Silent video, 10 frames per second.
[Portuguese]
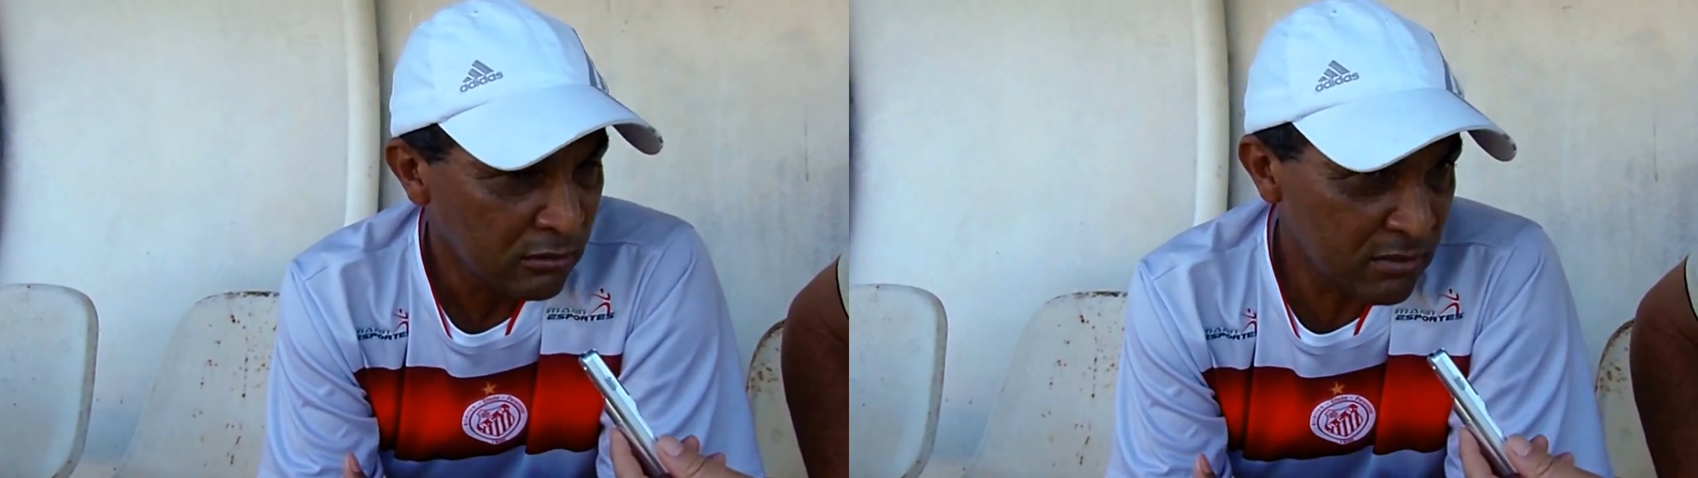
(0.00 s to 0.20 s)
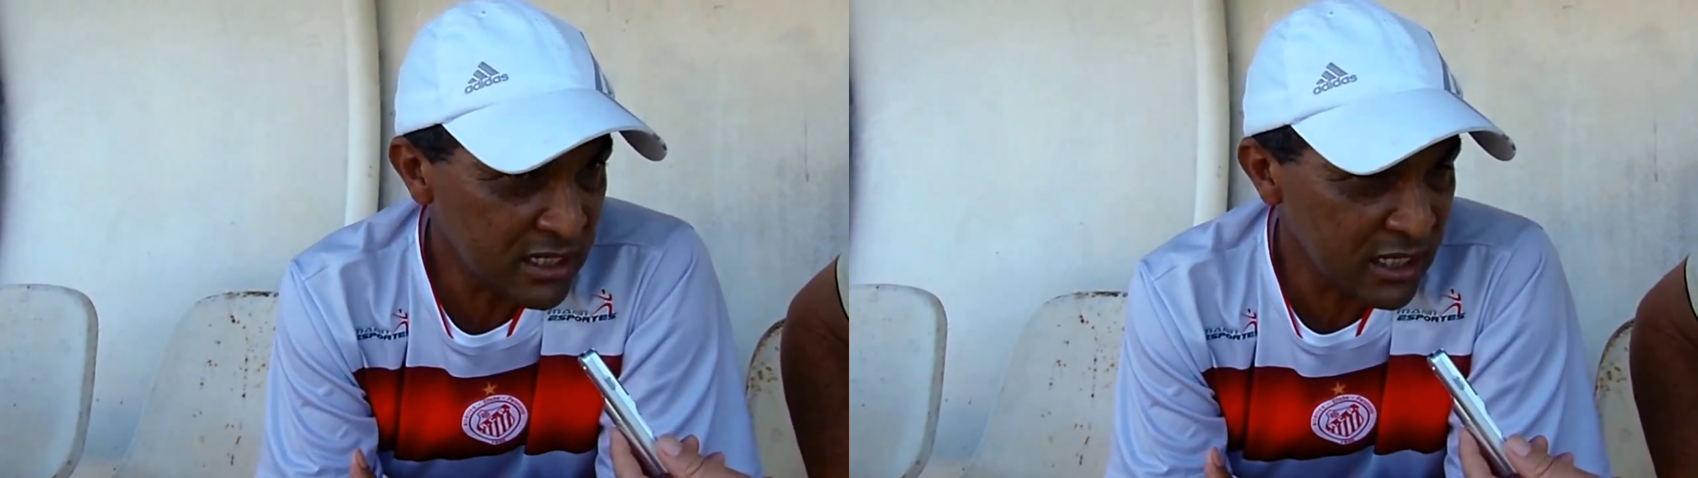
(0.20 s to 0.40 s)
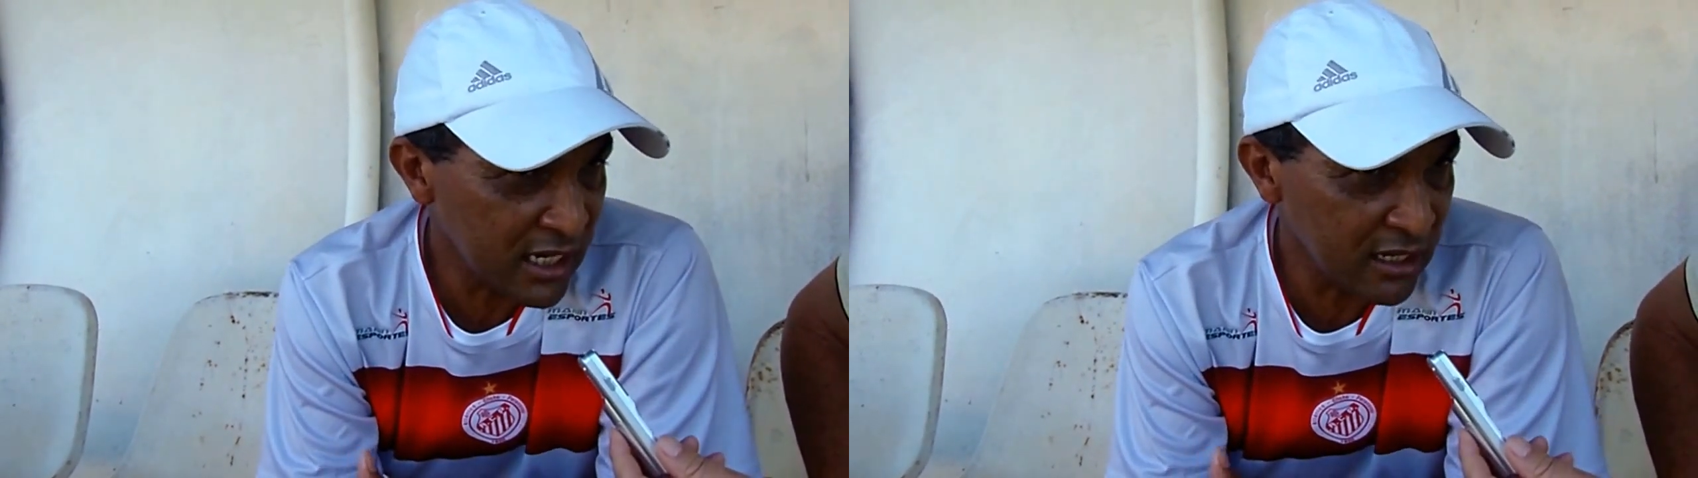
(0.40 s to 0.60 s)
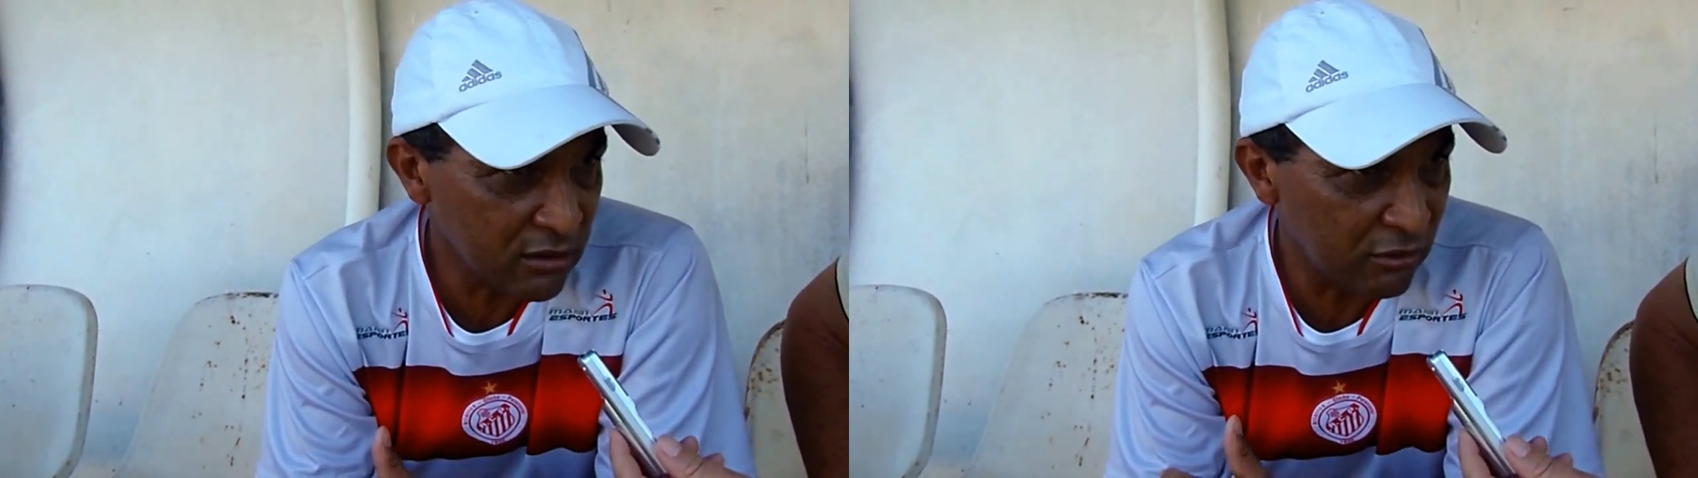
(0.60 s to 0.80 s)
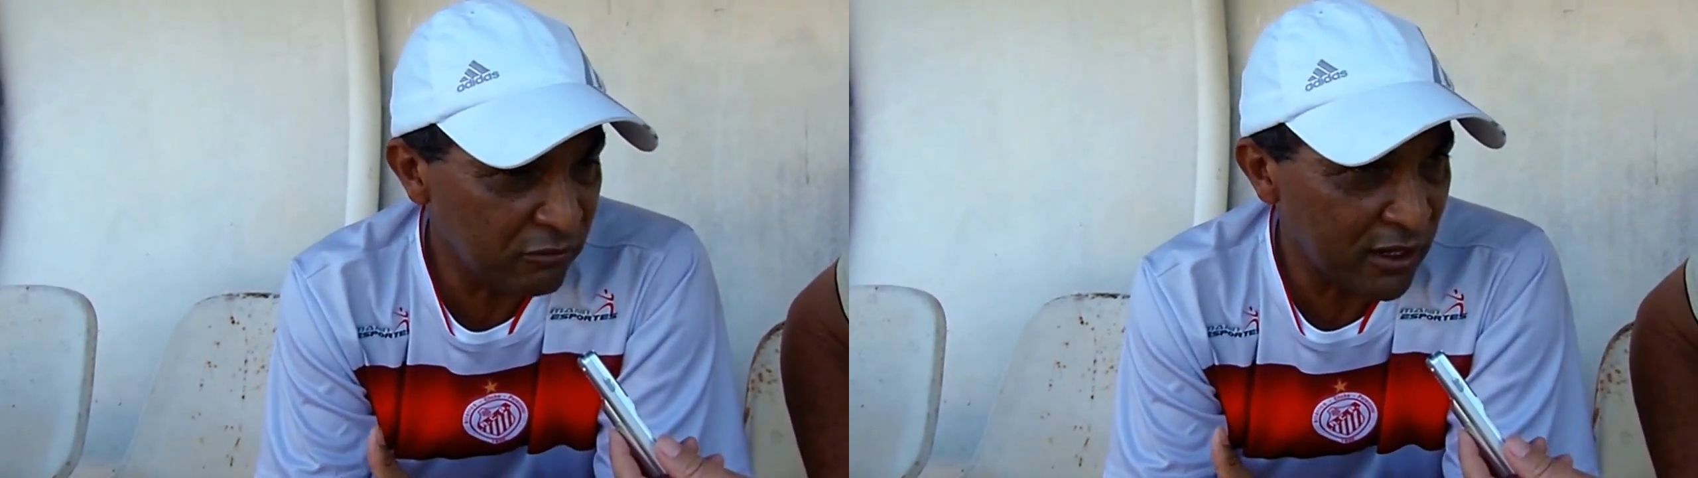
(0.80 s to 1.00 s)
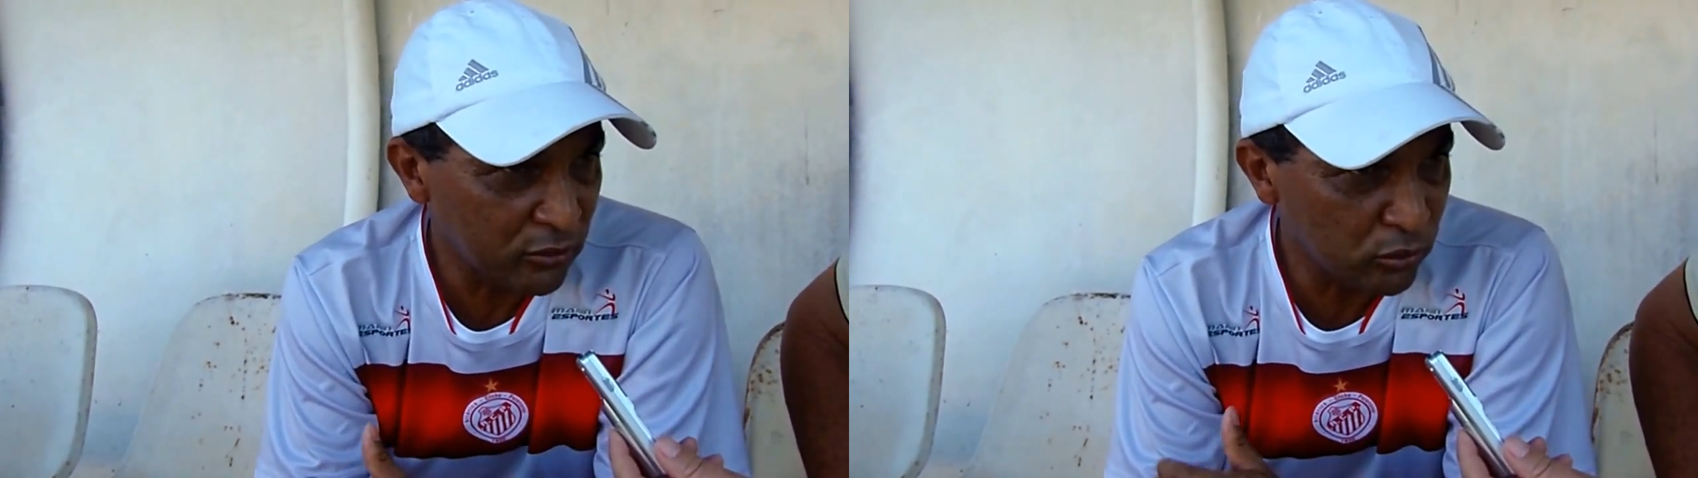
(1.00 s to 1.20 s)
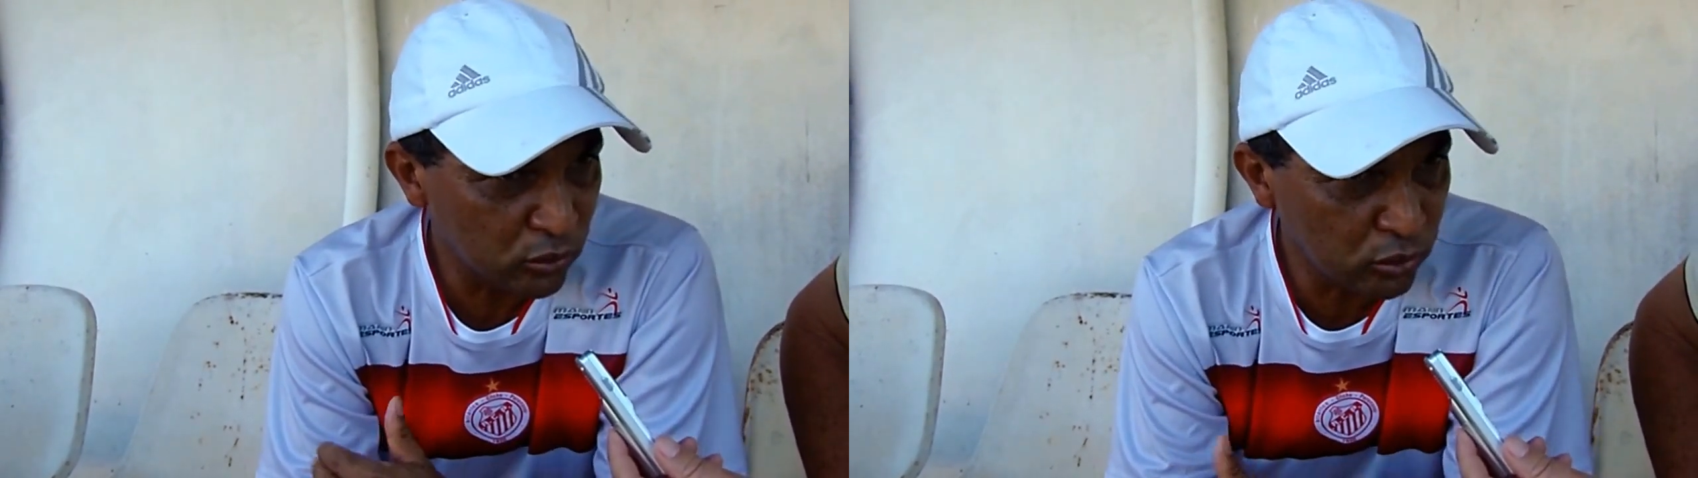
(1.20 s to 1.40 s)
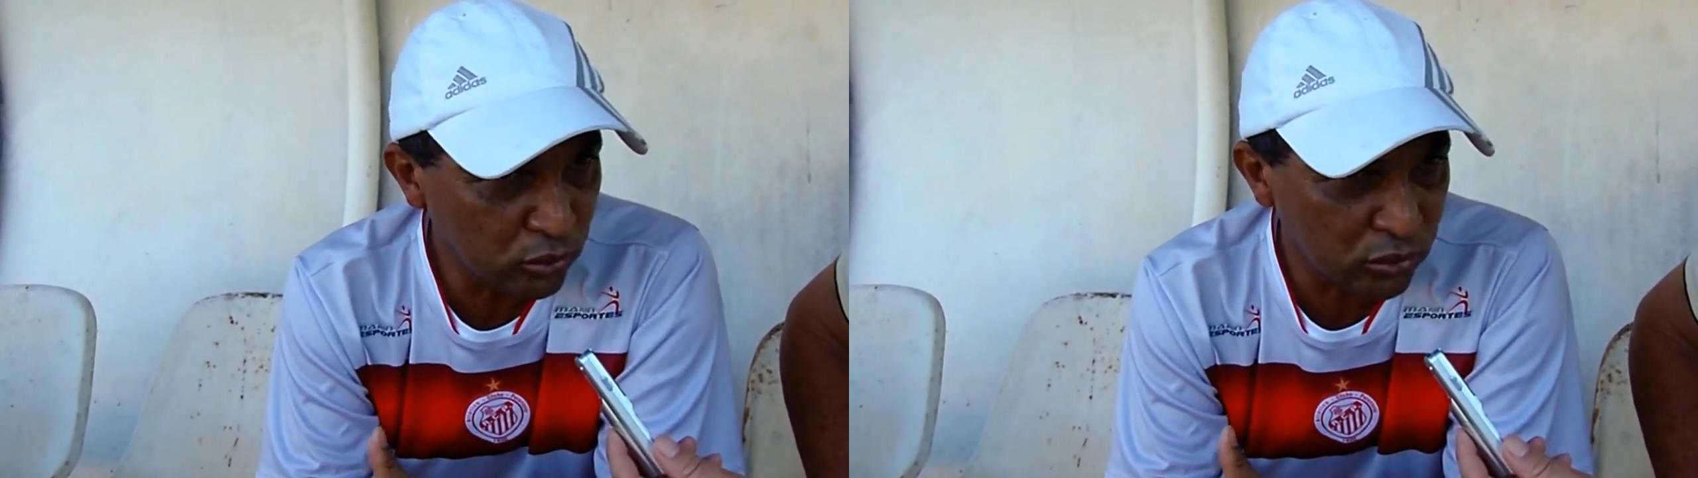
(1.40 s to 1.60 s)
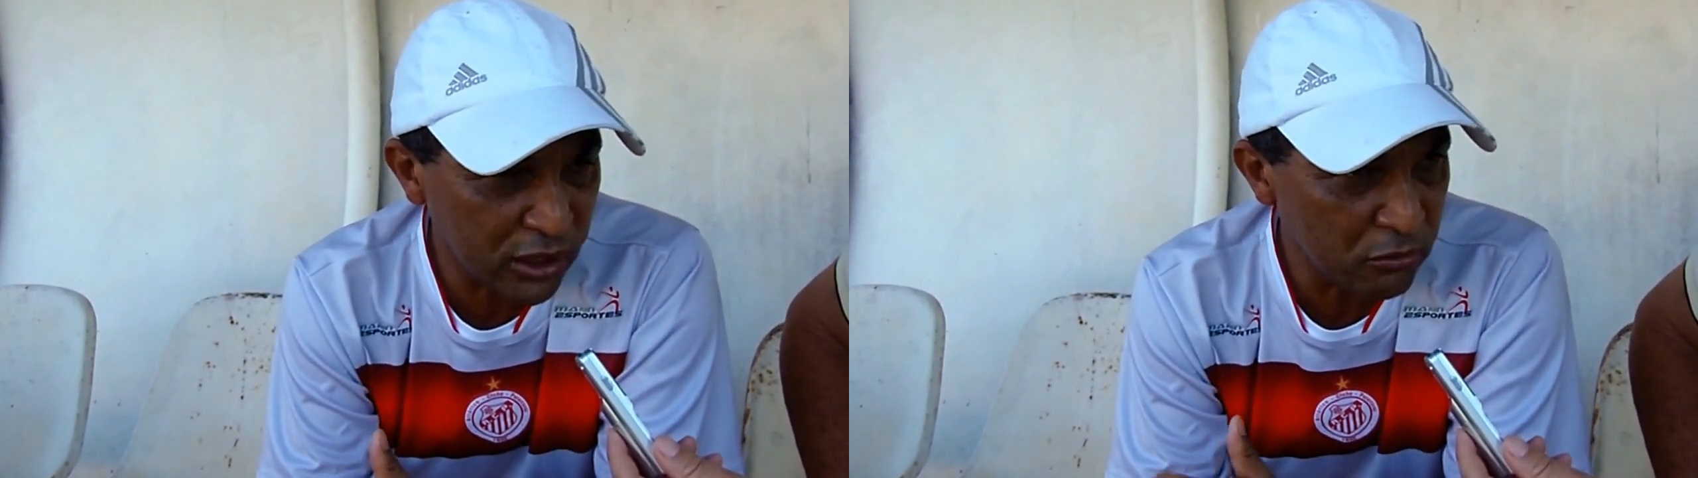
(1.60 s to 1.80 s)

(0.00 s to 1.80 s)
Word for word: mas é aquilo que eu falo, tudo tem